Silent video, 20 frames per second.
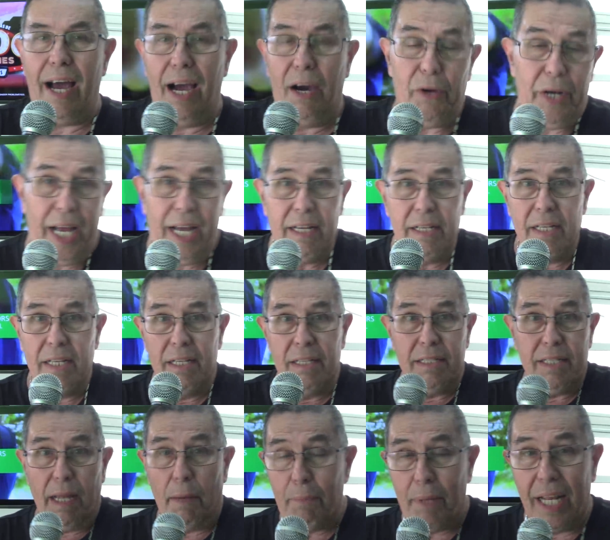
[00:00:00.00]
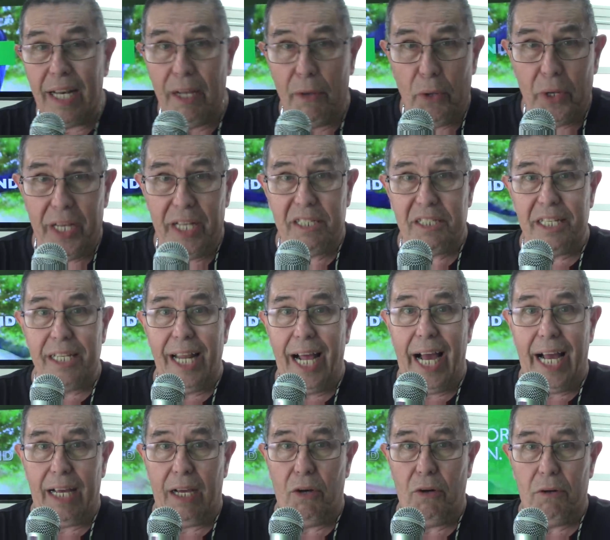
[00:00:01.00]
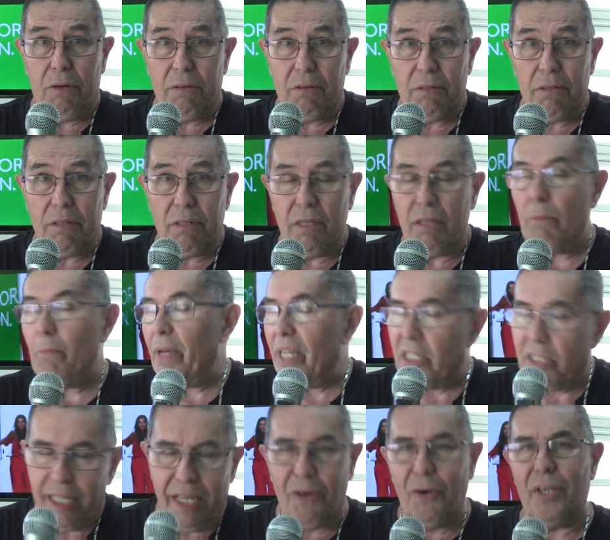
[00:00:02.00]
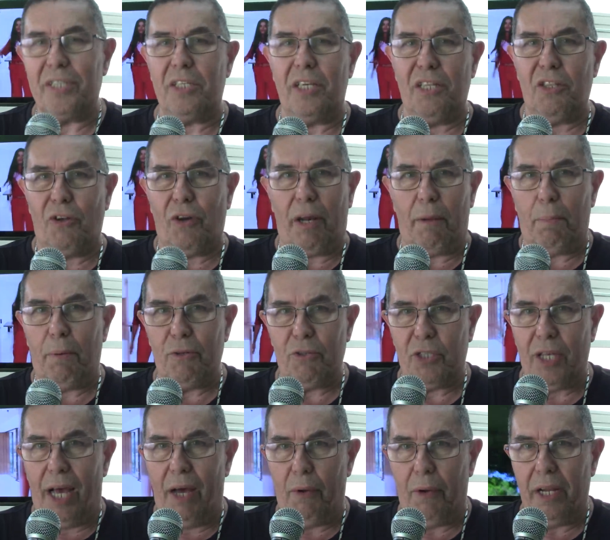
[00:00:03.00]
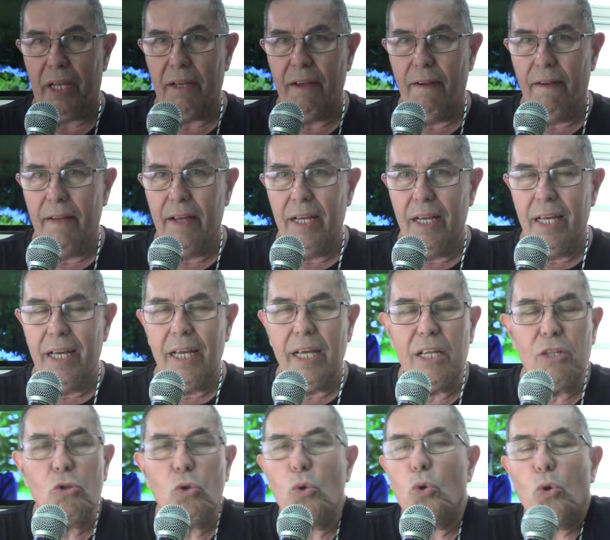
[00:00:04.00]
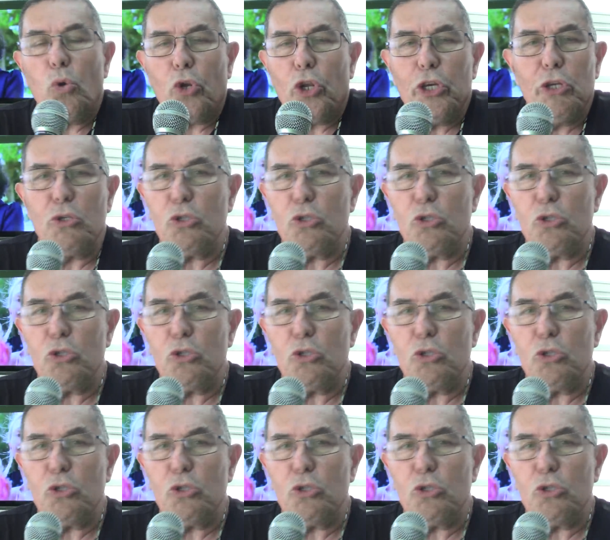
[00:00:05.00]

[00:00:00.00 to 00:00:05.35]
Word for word: Ahora, también le voy a decir algo y me sigo haciendo responsable. Esto ocurrió